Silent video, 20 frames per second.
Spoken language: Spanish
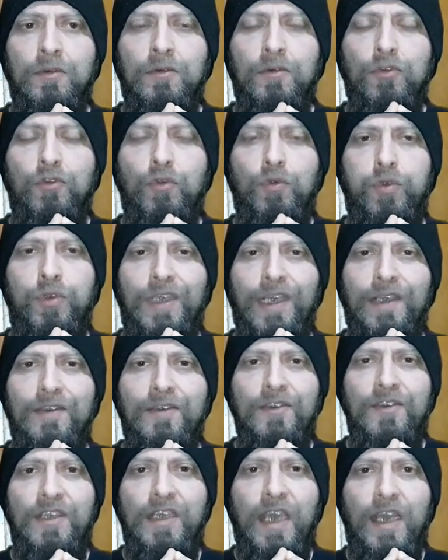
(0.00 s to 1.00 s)

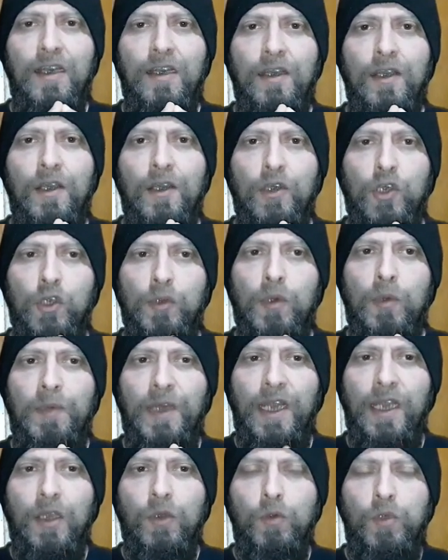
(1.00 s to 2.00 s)
sustancial como
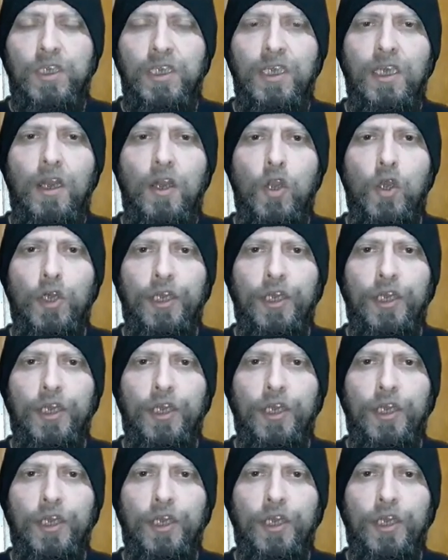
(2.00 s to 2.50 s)
para que ustedes lo